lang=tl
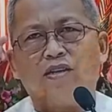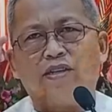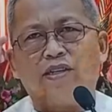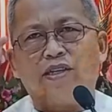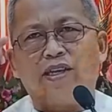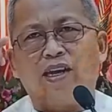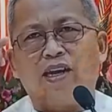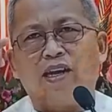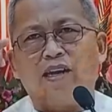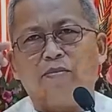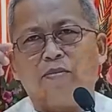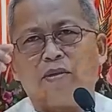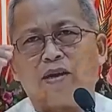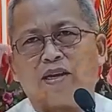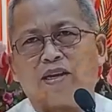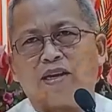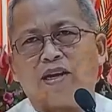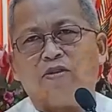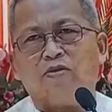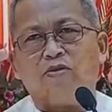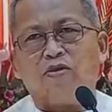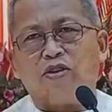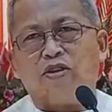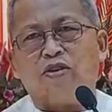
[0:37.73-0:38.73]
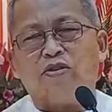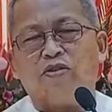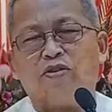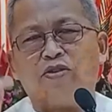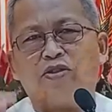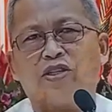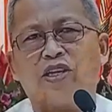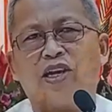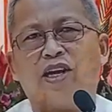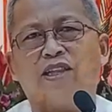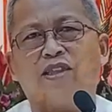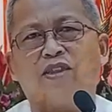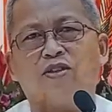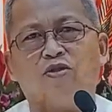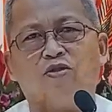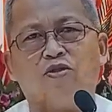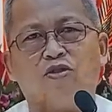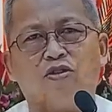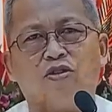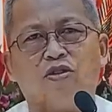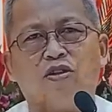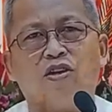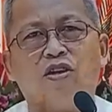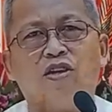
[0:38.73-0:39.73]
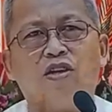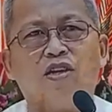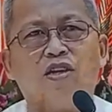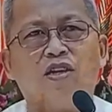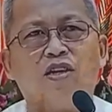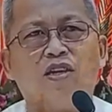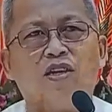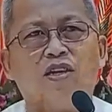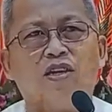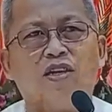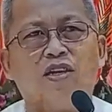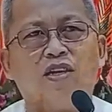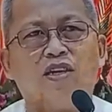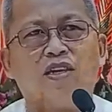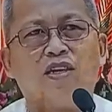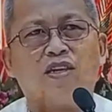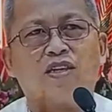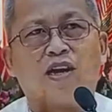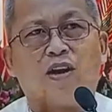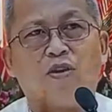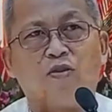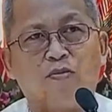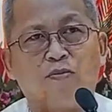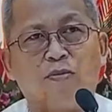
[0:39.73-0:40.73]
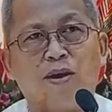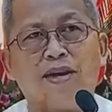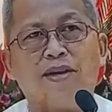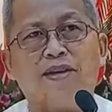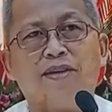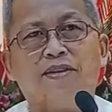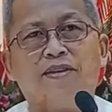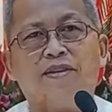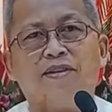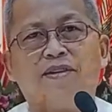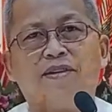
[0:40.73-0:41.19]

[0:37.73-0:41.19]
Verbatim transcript: dili magkauyon sa atong kauban.